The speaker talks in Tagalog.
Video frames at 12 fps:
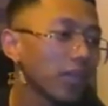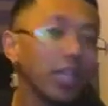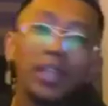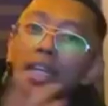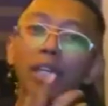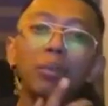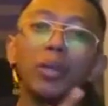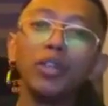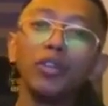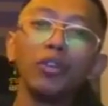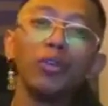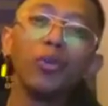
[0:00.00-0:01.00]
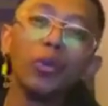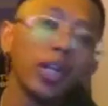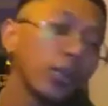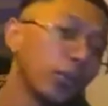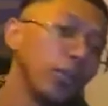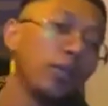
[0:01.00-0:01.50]
hindi naman yun yung
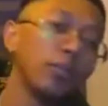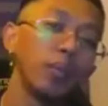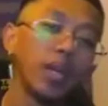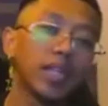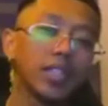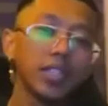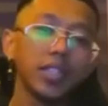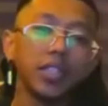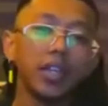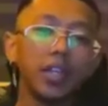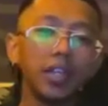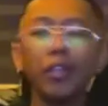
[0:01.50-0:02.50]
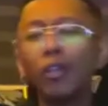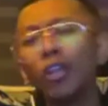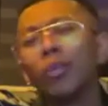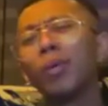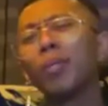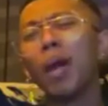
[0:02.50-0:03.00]
unang tuling beses eh. Hindi
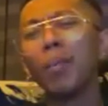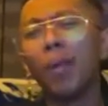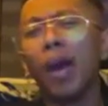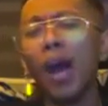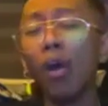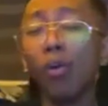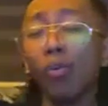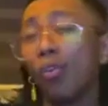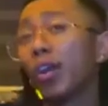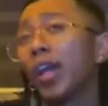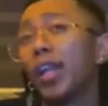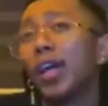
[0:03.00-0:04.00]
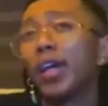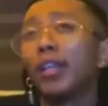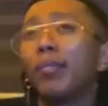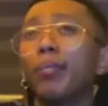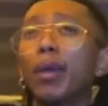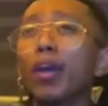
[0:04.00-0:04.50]
ko lang mapapangako kung kailan.
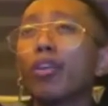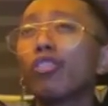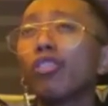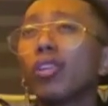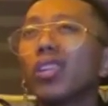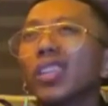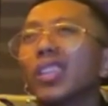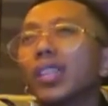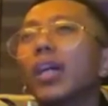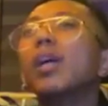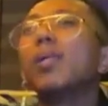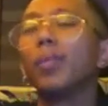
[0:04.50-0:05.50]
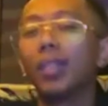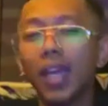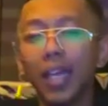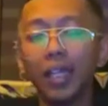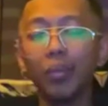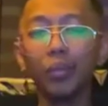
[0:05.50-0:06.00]
Pero,
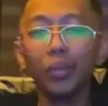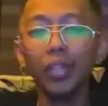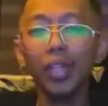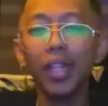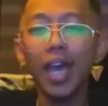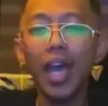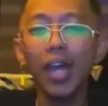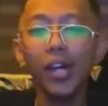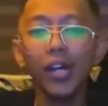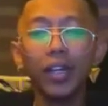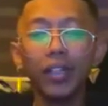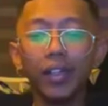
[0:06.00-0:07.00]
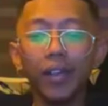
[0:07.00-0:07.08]
magtatagpo din tayo.